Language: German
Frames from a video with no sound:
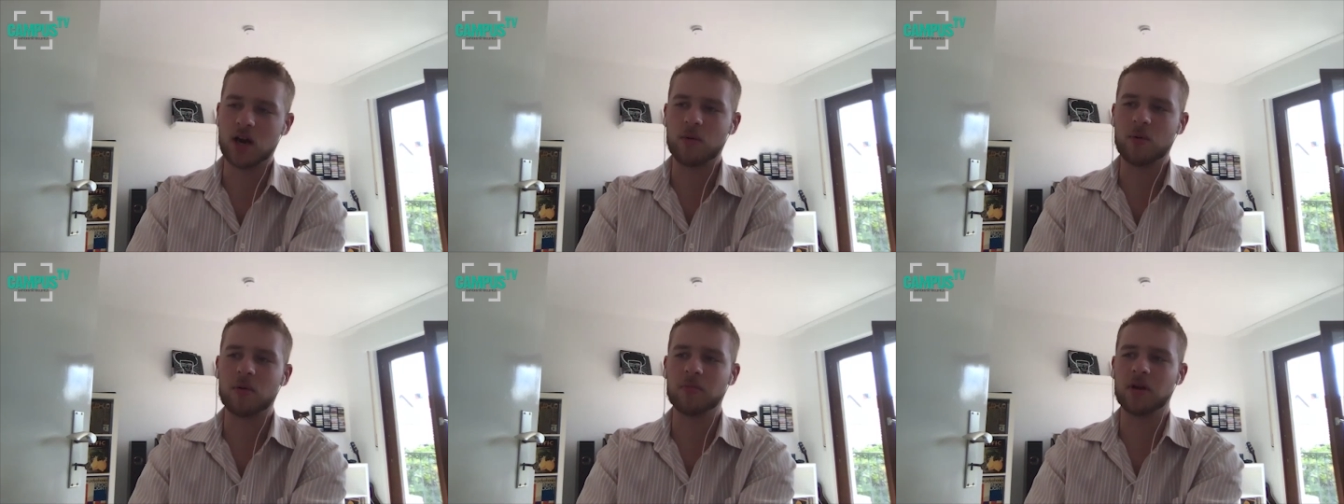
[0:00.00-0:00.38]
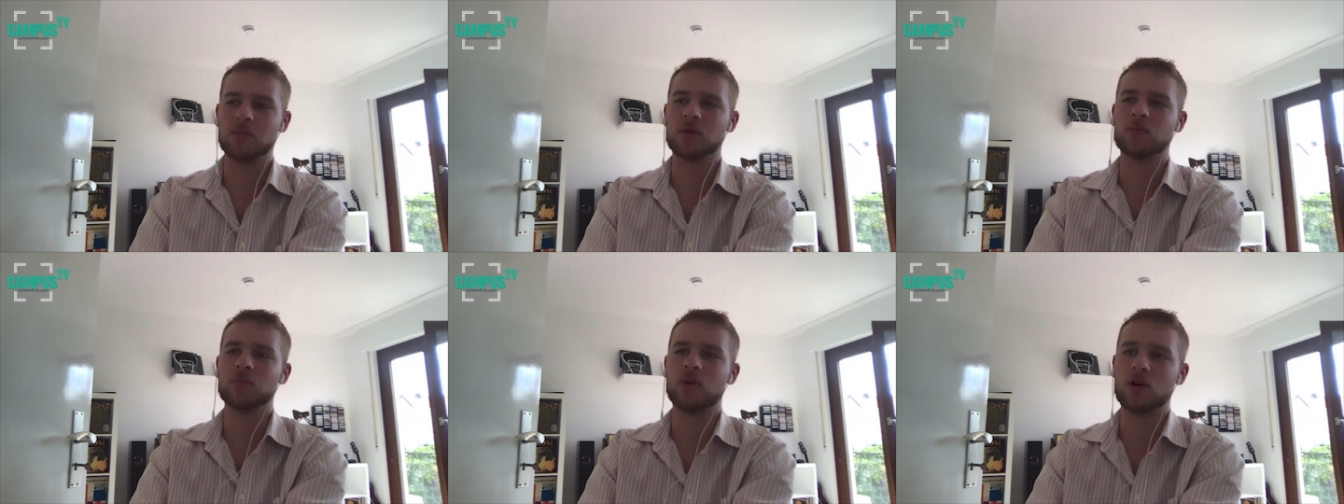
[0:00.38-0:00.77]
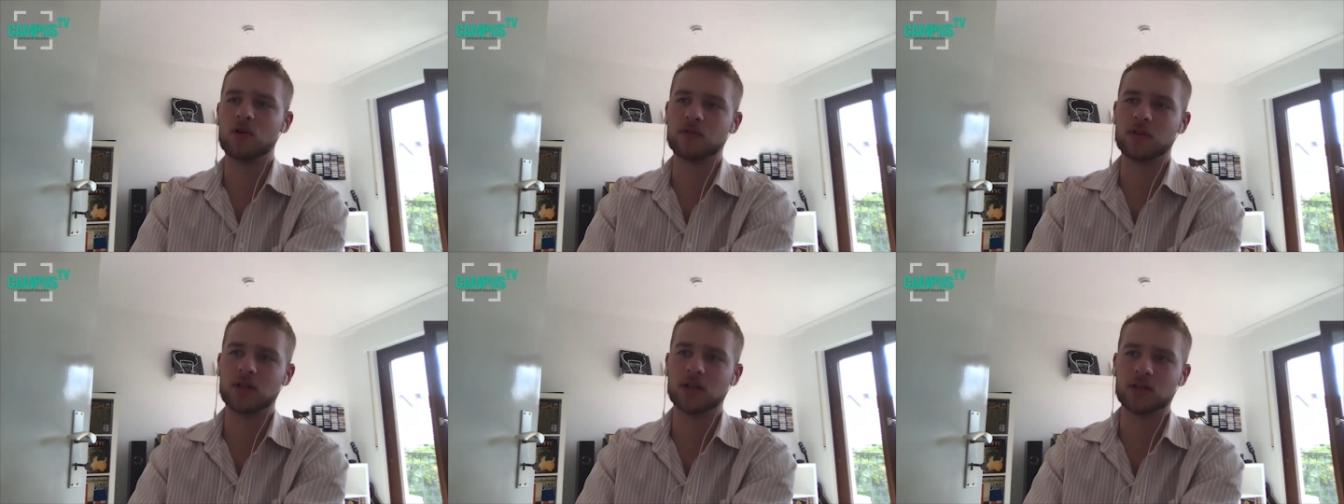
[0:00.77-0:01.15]
aber mehr mit dem
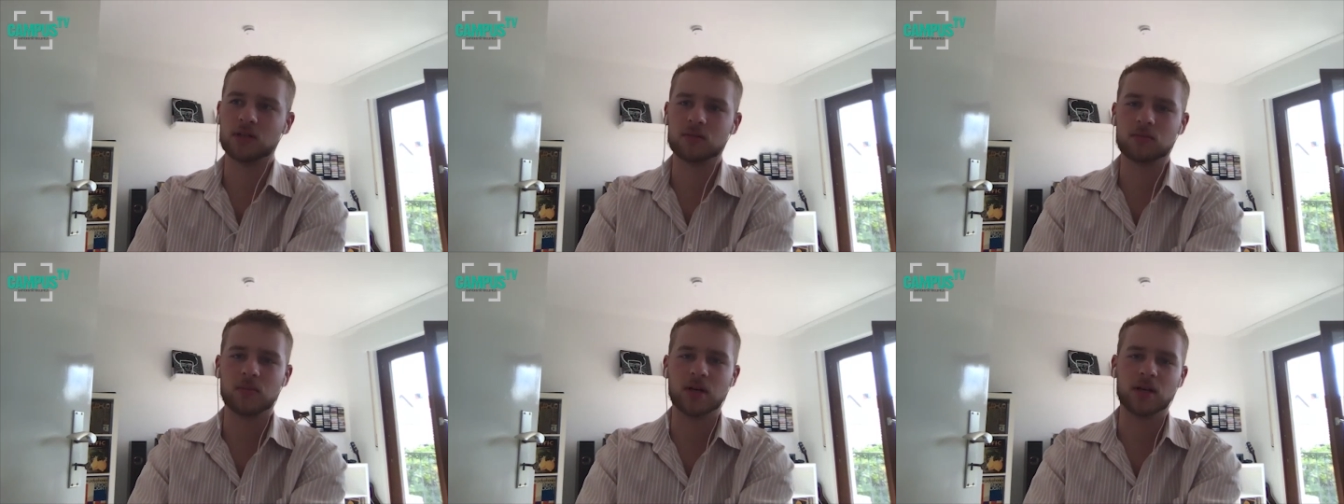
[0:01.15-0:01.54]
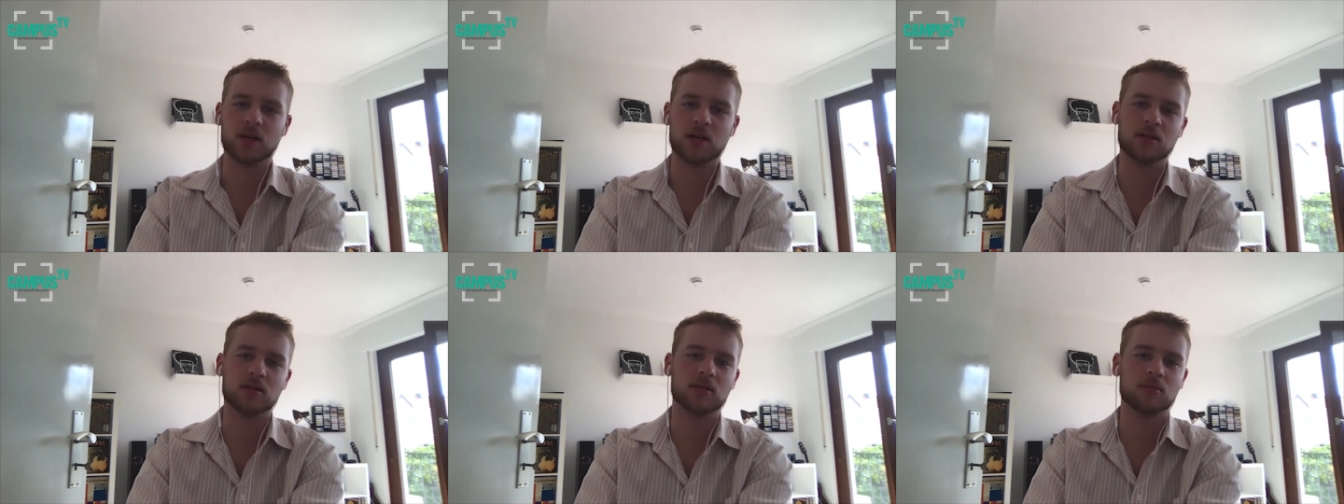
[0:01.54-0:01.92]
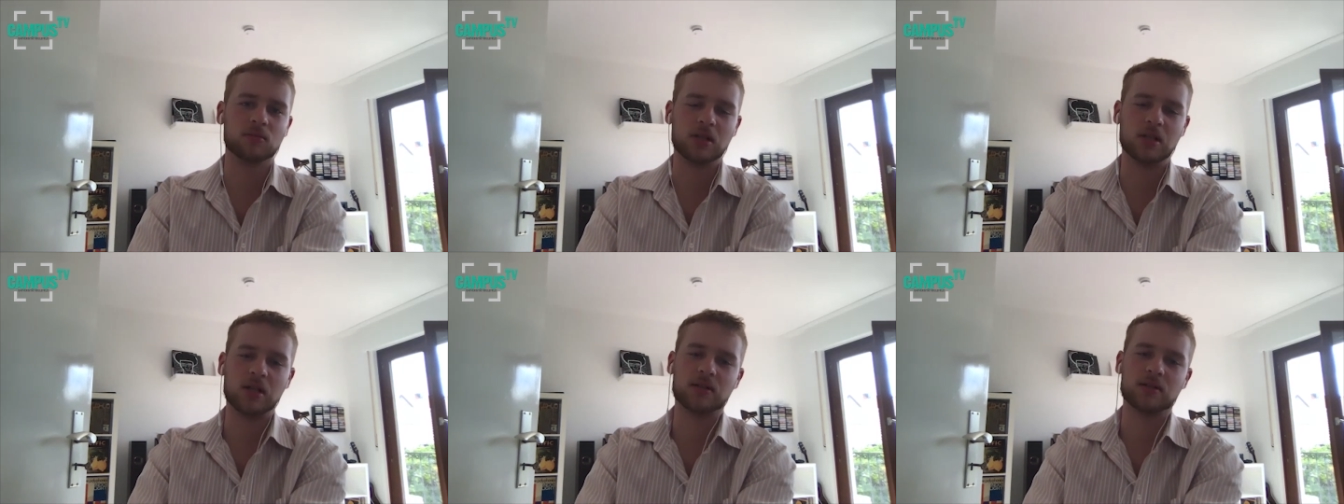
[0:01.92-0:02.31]
Auflegen mein Geld
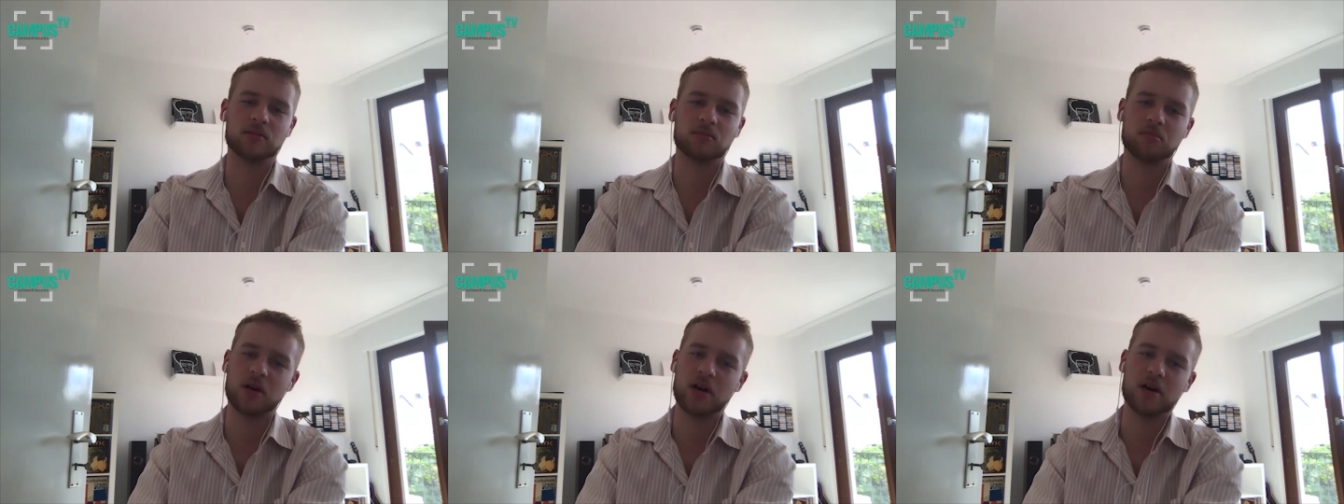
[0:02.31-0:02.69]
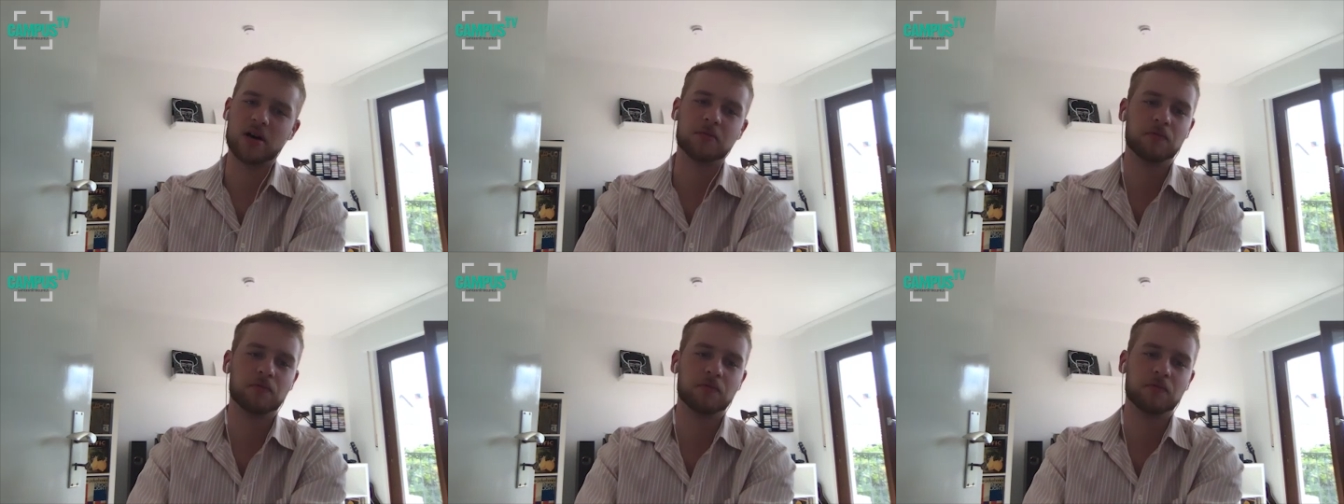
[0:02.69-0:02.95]
die letzten paar,